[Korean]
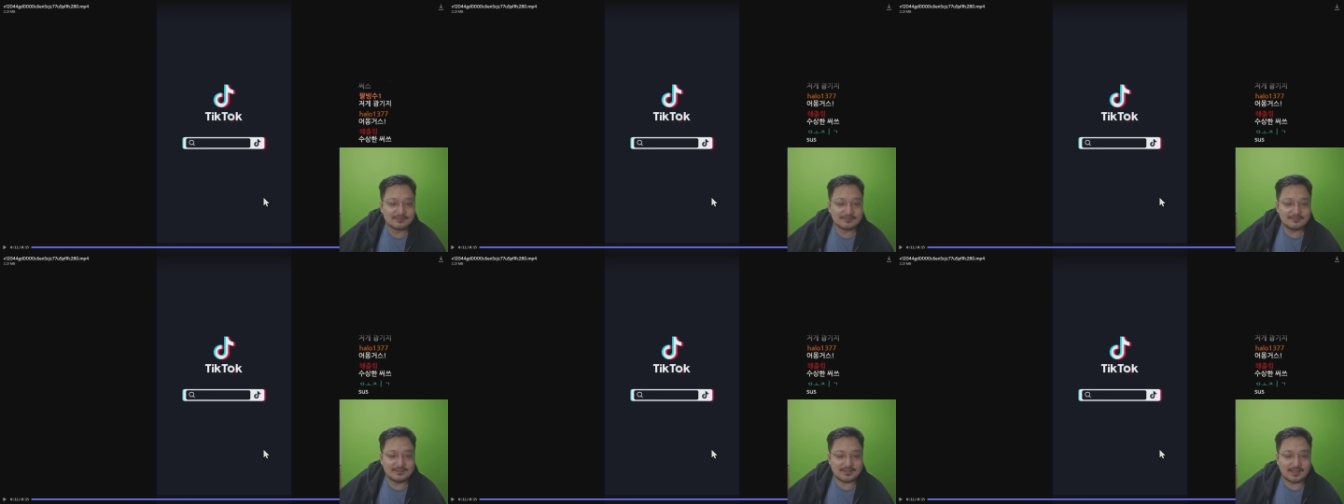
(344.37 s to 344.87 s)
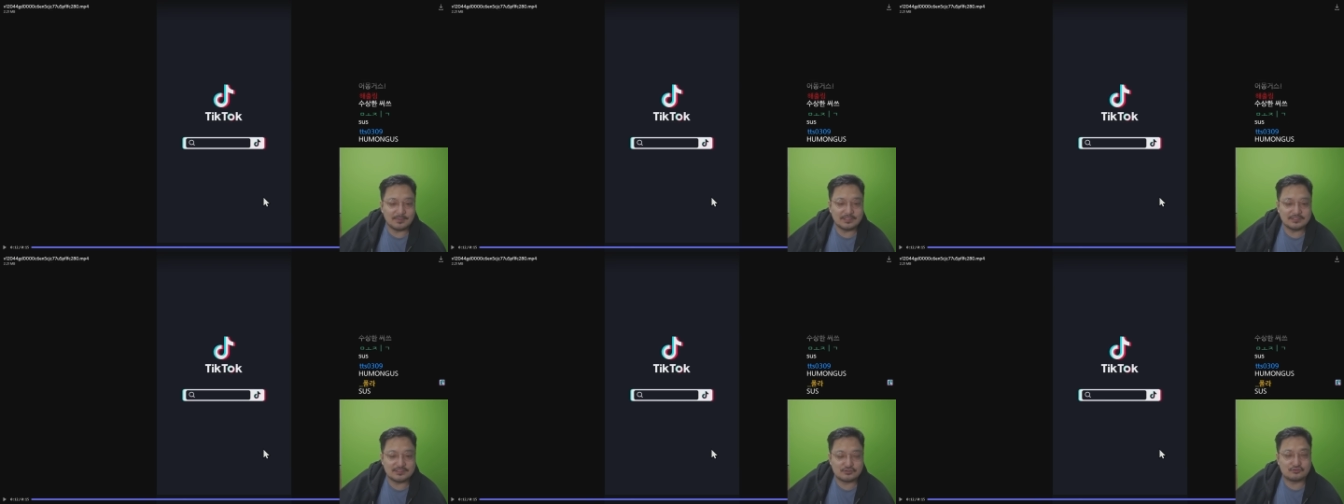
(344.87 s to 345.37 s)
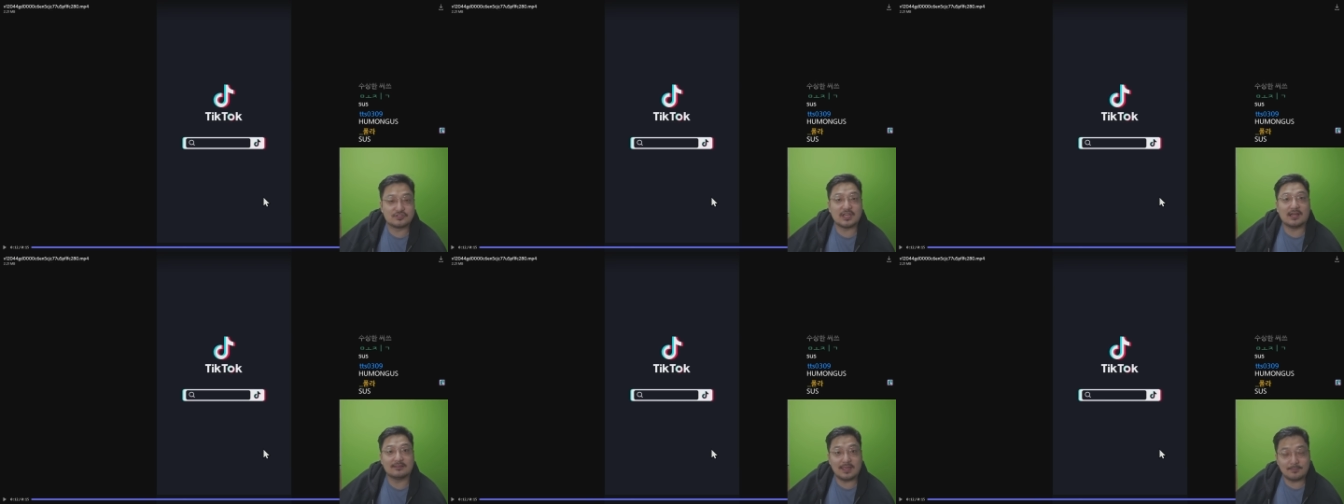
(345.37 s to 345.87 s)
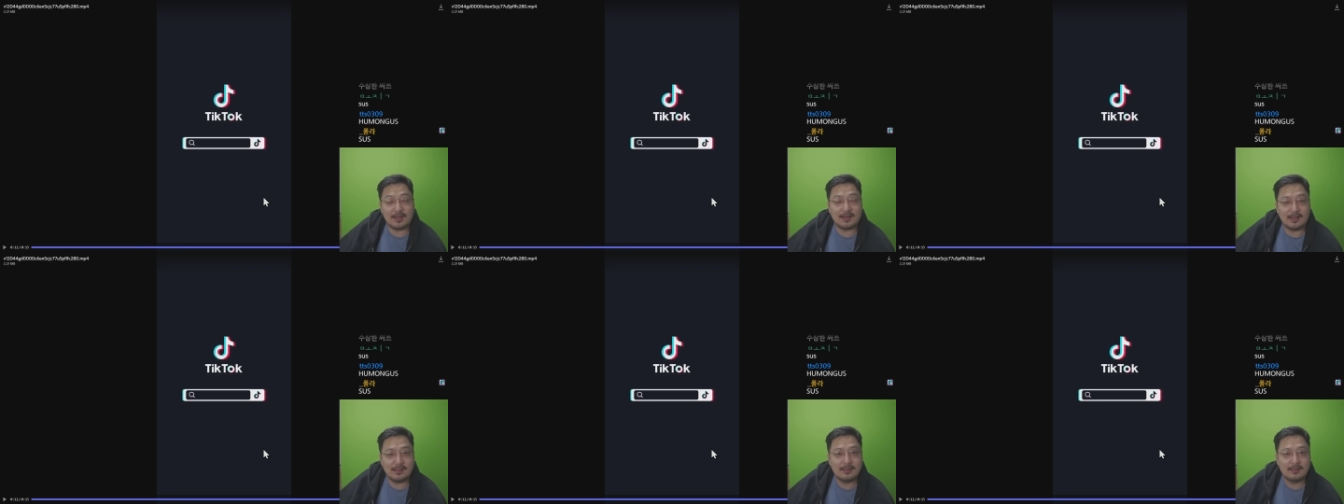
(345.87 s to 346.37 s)
근데 다만 이제 주제가
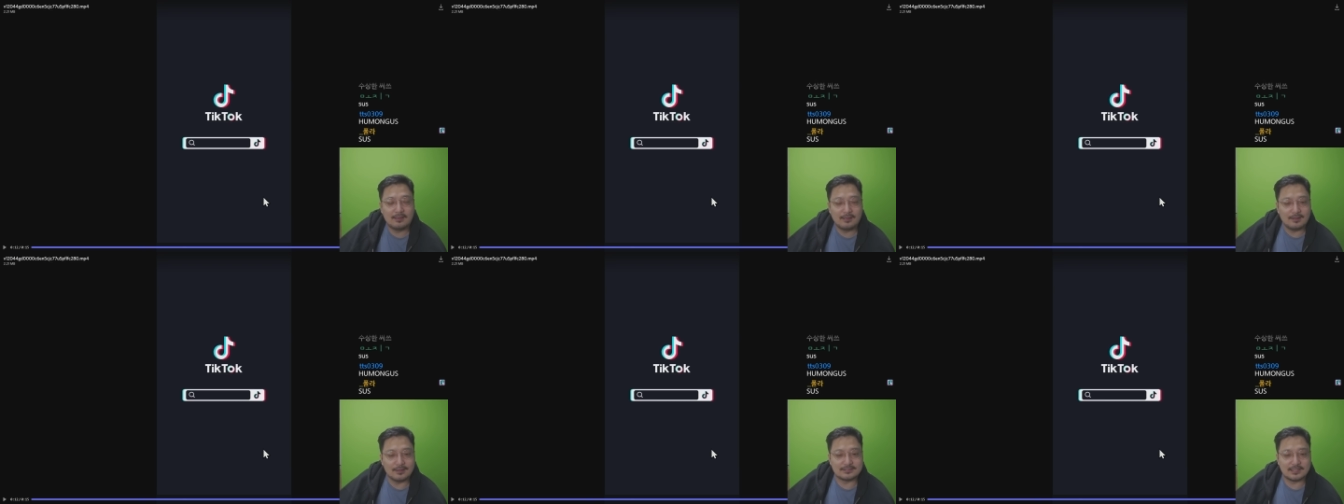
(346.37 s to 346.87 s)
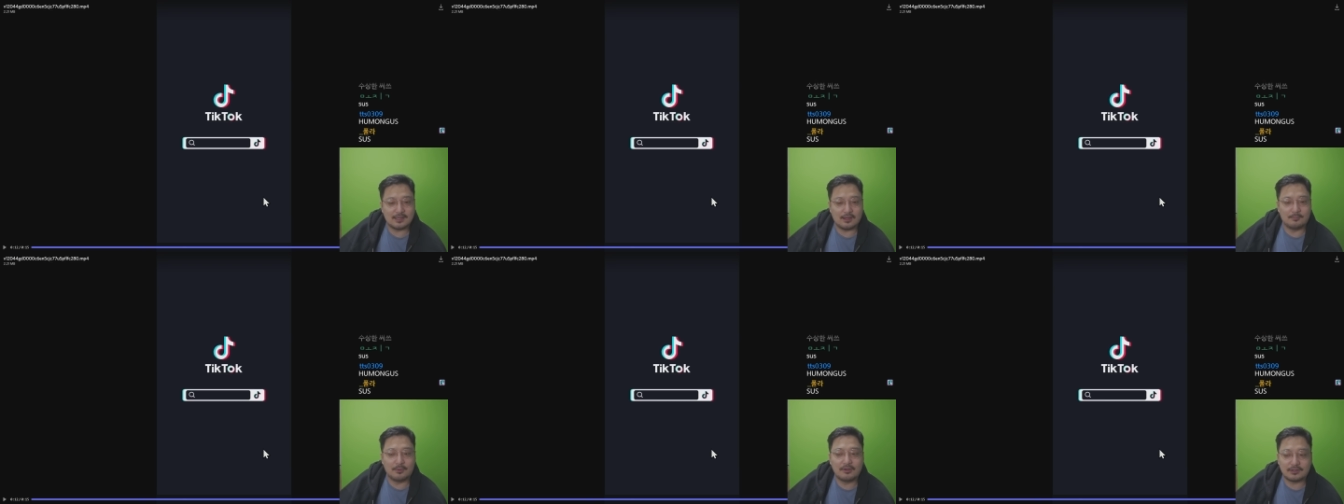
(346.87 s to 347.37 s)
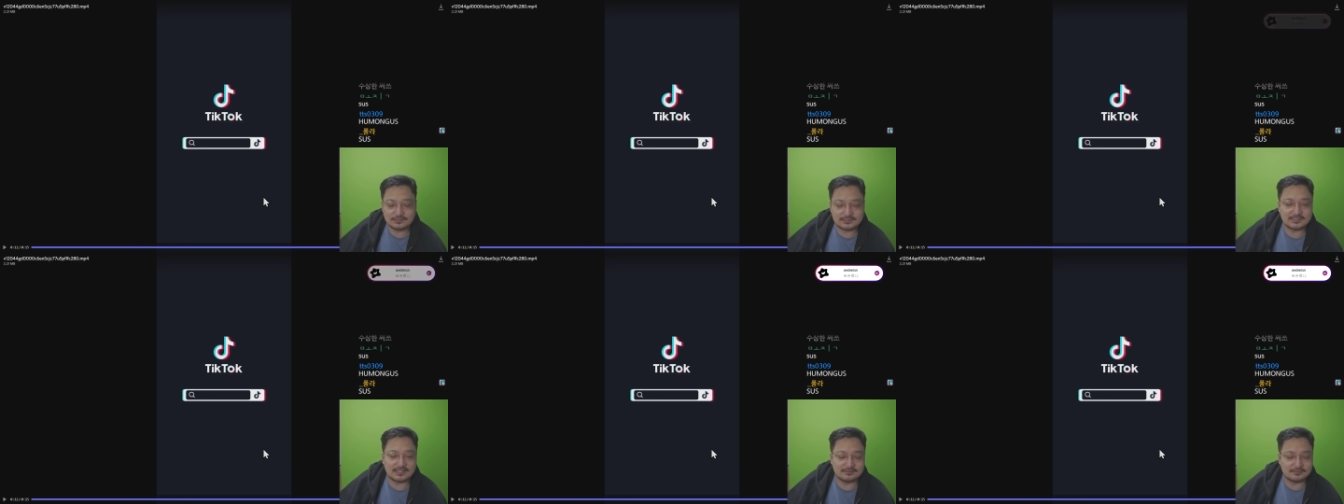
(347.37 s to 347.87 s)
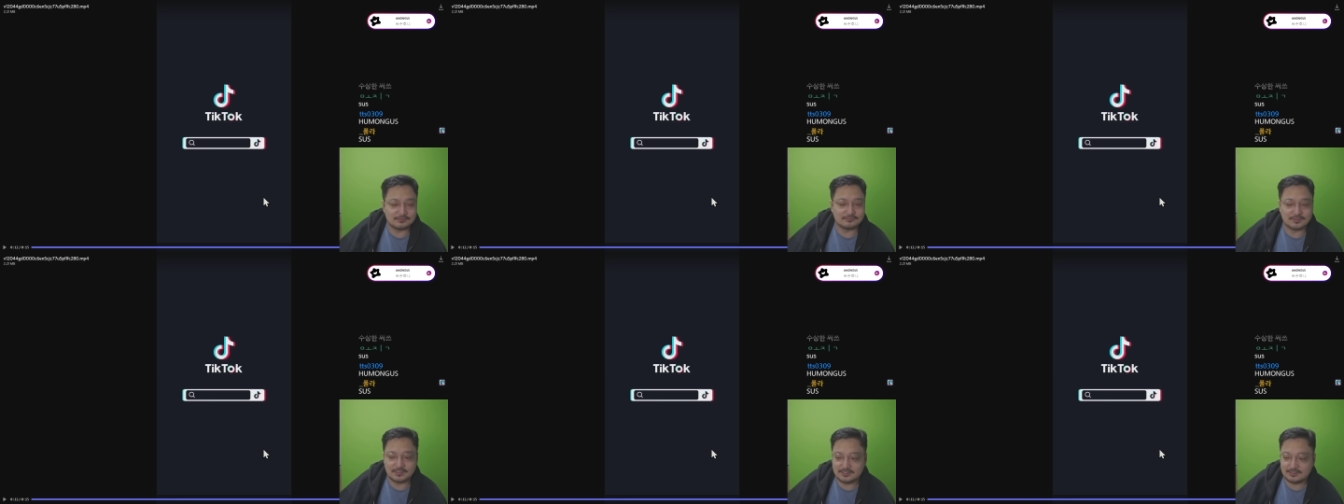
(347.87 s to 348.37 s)
테마가 이제 Among Us라는 거구나.
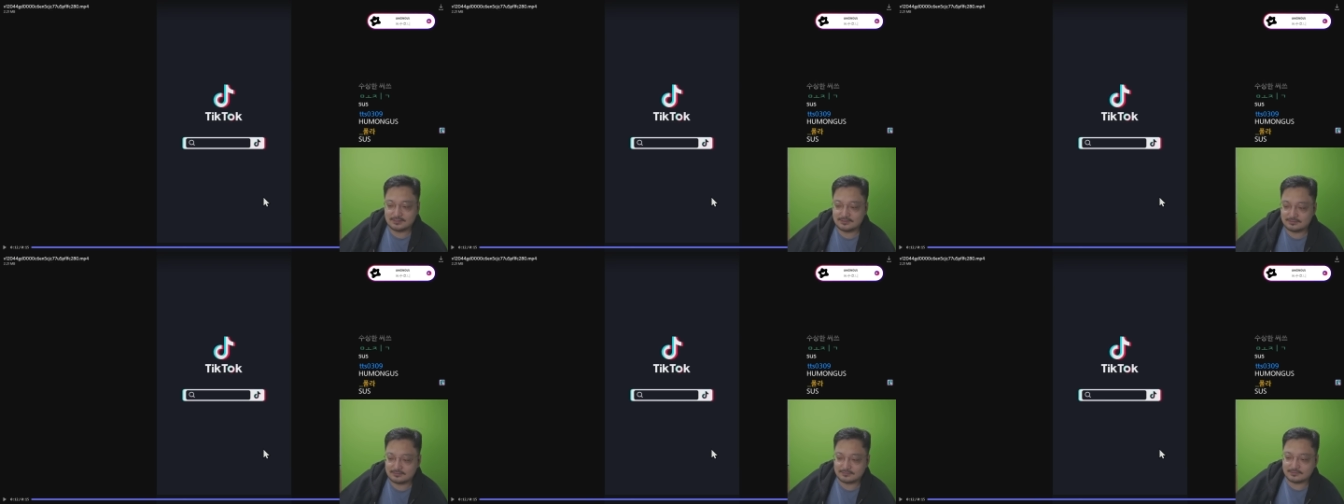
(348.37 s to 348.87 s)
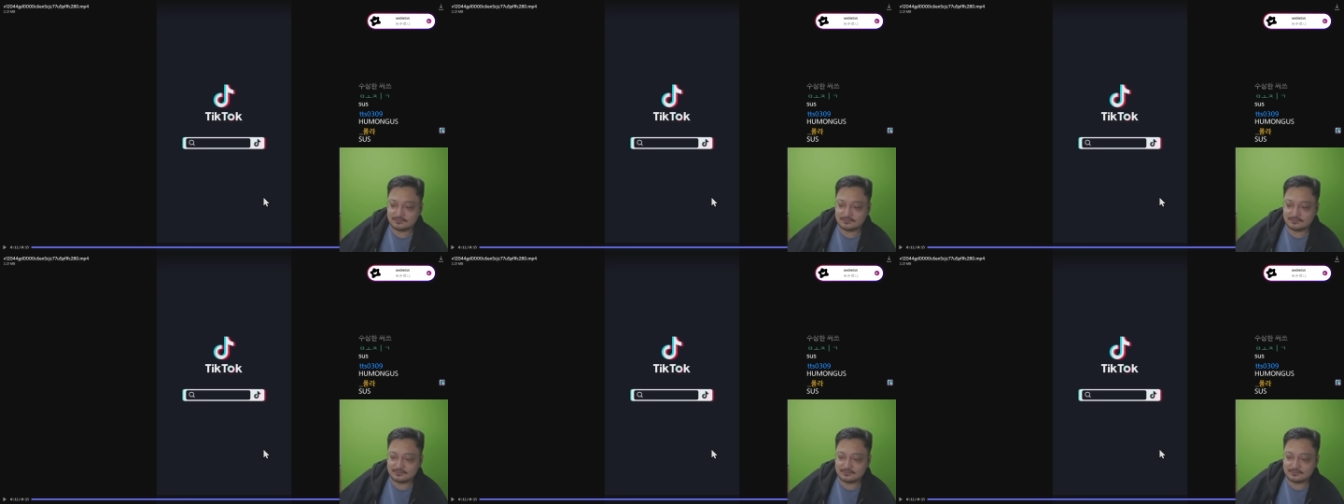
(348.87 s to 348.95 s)
어.